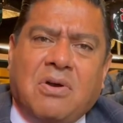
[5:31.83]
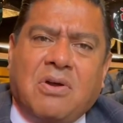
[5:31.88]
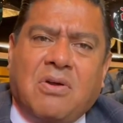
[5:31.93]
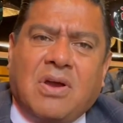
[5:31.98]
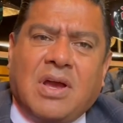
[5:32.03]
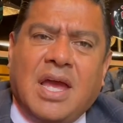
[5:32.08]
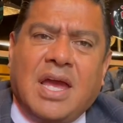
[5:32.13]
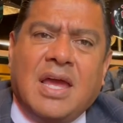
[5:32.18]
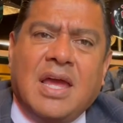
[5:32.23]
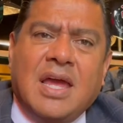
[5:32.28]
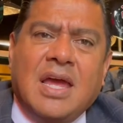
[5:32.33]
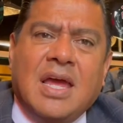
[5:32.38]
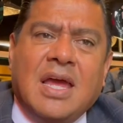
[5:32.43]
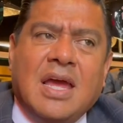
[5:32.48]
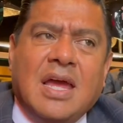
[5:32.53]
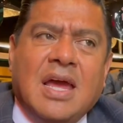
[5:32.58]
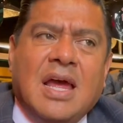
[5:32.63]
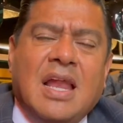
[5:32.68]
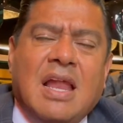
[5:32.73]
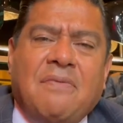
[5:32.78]
Creo que
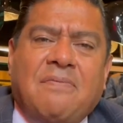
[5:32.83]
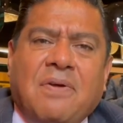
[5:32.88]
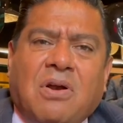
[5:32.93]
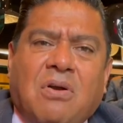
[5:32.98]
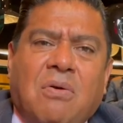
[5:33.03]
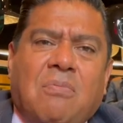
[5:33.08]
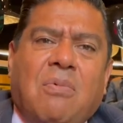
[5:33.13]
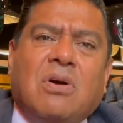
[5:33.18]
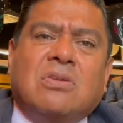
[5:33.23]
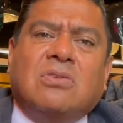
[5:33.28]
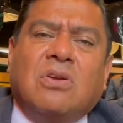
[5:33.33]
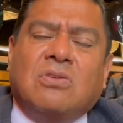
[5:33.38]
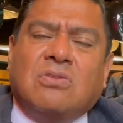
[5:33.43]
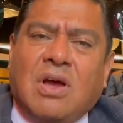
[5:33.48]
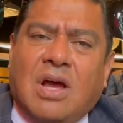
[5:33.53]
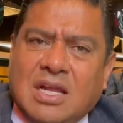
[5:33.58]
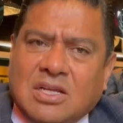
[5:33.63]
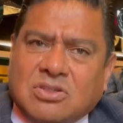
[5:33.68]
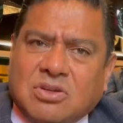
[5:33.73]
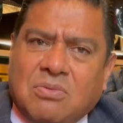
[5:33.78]
la FECOMBOX son
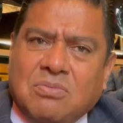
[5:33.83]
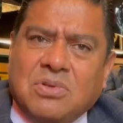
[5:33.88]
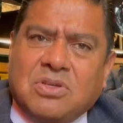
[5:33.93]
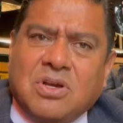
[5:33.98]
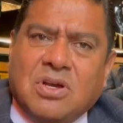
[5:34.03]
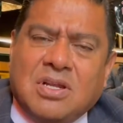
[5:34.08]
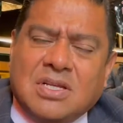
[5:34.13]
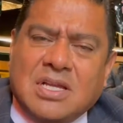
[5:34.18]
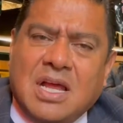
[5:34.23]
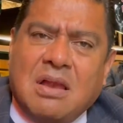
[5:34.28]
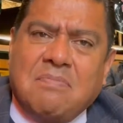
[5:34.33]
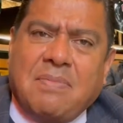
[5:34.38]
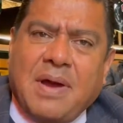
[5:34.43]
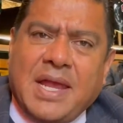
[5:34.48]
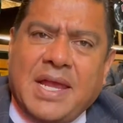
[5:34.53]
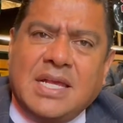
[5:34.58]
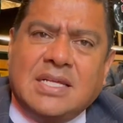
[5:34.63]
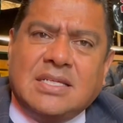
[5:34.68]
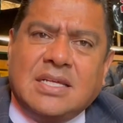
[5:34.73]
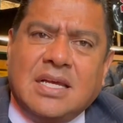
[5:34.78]
todas las comisiones del
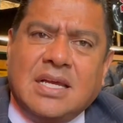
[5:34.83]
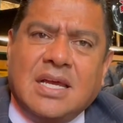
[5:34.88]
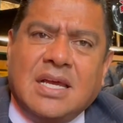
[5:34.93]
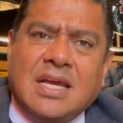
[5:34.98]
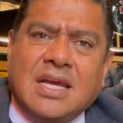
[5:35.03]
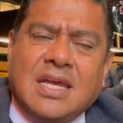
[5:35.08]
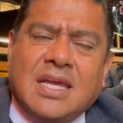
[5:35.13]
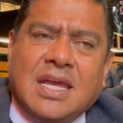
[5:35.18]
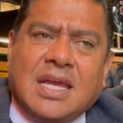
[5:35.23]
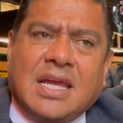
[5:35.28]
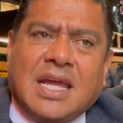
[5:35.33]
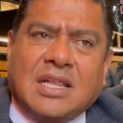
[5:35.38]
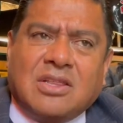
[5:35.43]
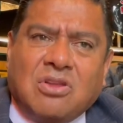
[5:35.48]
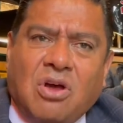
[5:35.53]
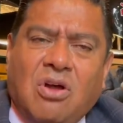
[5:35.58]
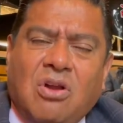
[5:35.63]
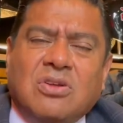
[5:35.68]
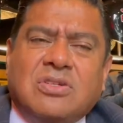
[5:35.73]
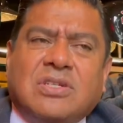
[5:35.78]
país y que
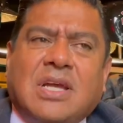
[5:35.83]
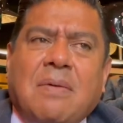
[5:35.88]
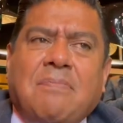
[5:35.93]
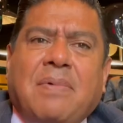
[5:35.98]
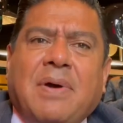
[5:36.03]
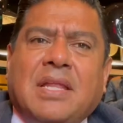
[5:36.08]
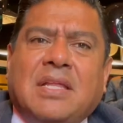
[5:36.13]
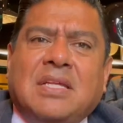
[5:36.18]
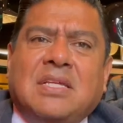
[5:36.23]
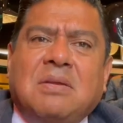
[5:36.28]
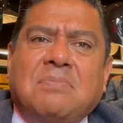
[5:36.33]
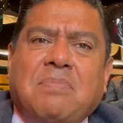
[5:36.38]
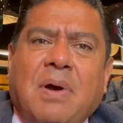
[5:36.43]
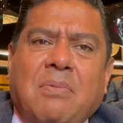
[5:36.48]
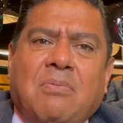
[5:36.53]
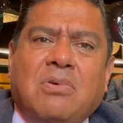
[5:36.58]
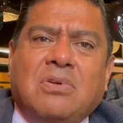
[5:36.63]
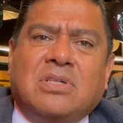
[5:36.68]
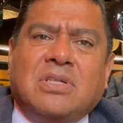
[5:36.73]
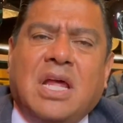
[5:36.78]
todos los que
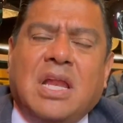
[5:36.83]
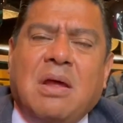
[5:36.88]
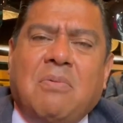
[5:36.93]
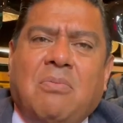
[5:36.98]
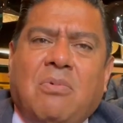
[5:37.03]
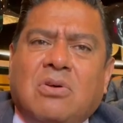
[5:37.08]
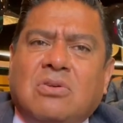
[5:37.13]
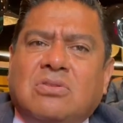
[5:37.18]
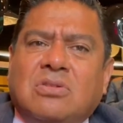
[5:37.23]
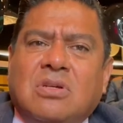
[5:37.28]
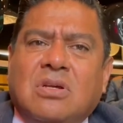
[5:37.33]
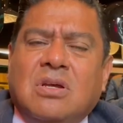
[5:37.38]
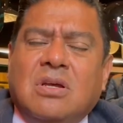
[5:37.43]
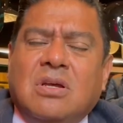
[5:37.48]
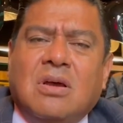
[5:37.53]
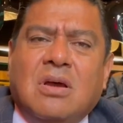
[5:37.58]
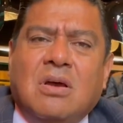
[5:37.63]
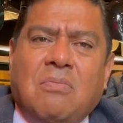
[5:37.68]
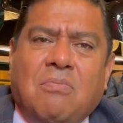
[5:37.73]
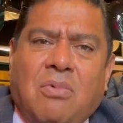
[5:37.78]
participamos tenemos
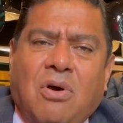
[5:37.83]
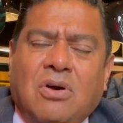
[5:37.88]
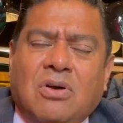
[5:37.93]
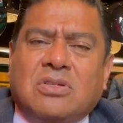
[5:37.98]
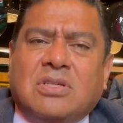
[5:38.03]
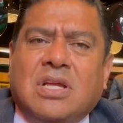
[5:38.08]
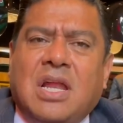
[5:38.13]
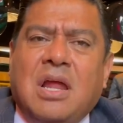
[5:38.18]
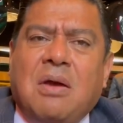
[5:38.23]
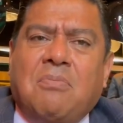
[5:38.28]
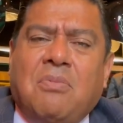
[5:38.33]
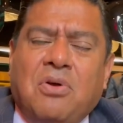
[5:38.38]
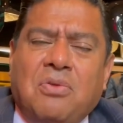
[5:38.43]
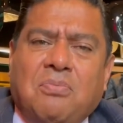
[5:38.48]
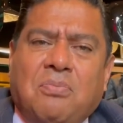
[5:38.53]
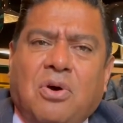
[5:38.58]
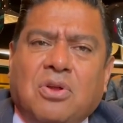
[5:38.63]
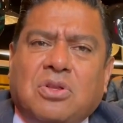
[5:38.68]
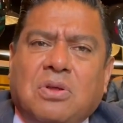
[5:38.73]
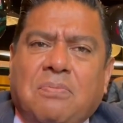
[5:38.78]
voz,
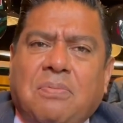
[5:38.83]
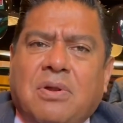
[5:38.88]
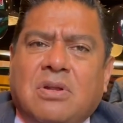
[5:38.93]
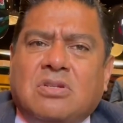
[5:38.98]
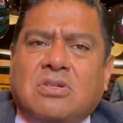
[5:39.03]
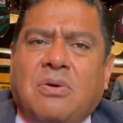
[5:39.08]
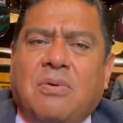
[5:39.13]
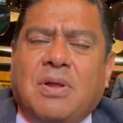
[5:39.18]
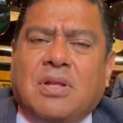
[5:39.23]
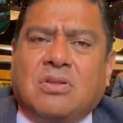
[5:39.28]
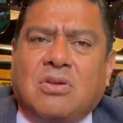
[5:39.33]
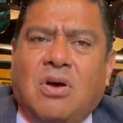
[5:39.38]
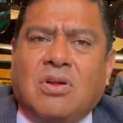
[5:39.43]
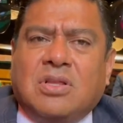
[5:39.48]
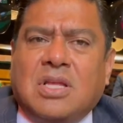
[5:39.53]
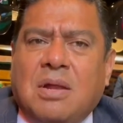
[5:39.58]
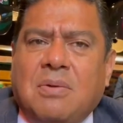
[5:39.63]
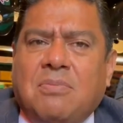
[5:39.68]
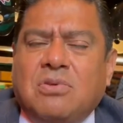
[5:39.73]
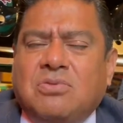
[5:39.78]
tenemos voto, pero sobre todo
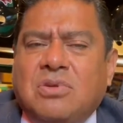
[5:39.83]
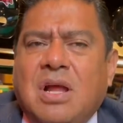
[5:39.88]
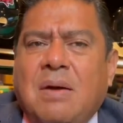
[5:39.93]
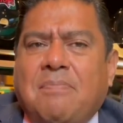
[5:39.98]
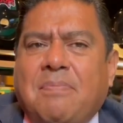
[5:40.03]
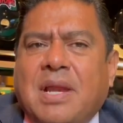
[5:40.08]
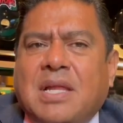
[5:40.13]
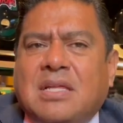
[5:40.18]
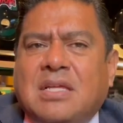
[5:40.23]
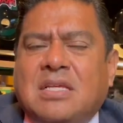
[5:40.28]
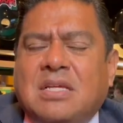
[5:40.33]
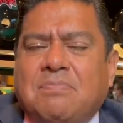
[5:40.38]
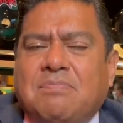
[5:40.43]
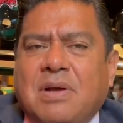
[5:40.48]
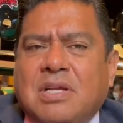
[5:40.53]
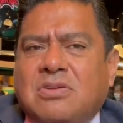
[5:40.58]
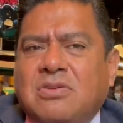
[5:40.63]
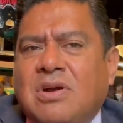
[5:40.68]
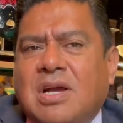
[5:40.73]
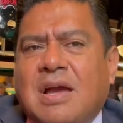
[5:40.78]
tenemos una
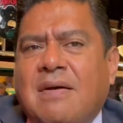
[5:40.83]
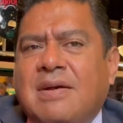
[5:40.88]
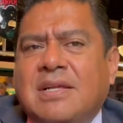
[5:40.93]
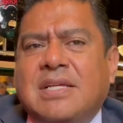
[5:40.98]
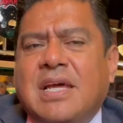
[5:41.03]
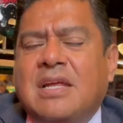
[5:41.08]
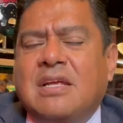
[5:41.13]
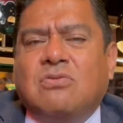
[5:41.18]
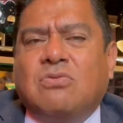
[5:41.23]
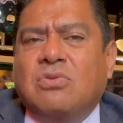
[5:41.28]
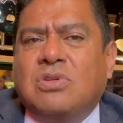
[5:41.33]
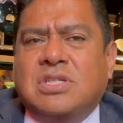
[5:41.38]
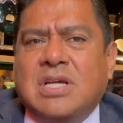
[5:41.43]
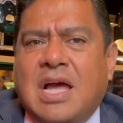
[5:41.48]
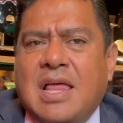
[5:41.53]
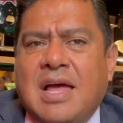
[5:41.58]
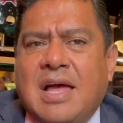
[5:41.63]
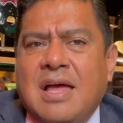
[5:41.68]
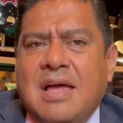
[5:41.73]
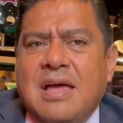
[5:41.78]
participación que va a ser
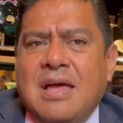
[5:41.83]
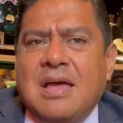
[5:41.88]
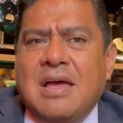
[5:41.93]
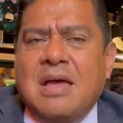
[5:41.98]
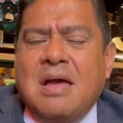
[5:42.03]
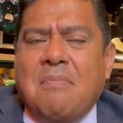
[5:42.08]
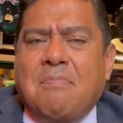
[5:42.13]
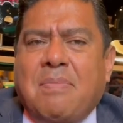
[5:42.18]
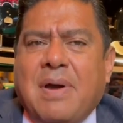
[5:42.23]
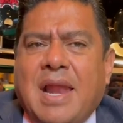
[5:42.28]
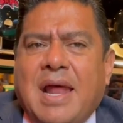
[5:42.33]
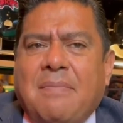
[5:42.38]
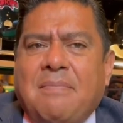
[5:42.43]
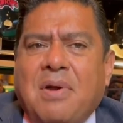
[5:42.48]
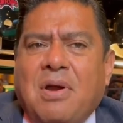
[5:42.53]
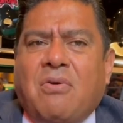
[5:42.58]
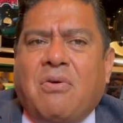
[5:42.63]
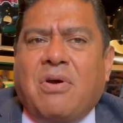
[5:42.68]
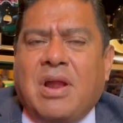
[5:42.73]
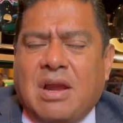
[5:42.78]
escuchada para
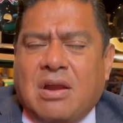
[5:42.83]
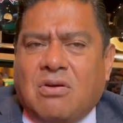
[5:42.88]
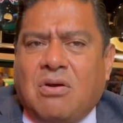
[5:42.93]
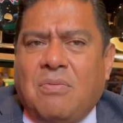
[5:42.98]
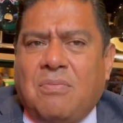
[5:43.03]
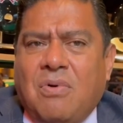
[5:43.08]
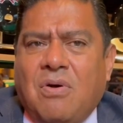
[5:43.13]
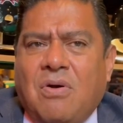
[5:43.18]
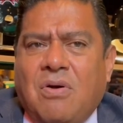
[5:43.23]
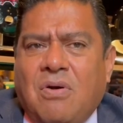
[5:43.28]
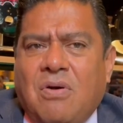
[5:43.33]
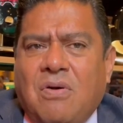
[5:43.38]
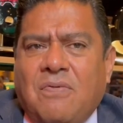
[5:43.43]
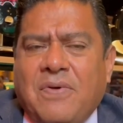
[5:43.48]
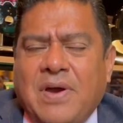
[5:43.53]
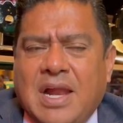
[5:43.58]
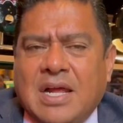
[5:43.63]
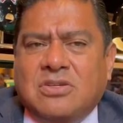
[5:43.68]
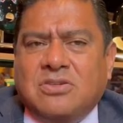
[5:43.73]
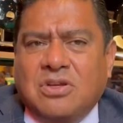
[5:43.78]
mejorar como
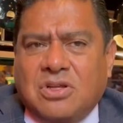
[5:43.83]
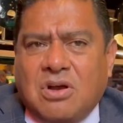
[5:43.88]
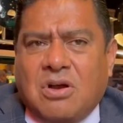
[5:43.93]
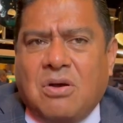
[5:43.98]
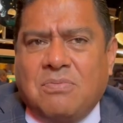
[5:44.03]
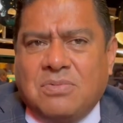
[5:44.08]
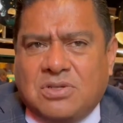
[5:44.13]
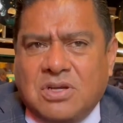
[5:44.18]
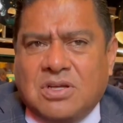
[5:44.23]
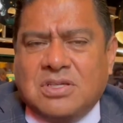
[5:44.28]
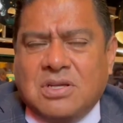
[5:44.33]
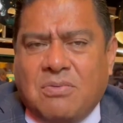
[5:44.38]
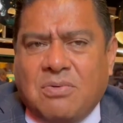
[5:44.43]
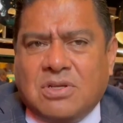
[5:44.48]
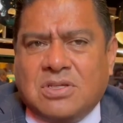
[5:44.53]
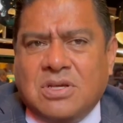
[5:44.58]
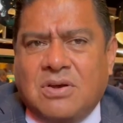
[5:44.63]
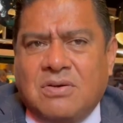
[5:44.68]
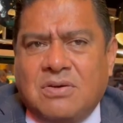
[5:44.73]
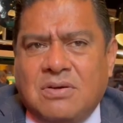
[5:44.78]
Federación de Comisiones de
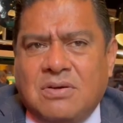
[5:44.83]
Boxeo.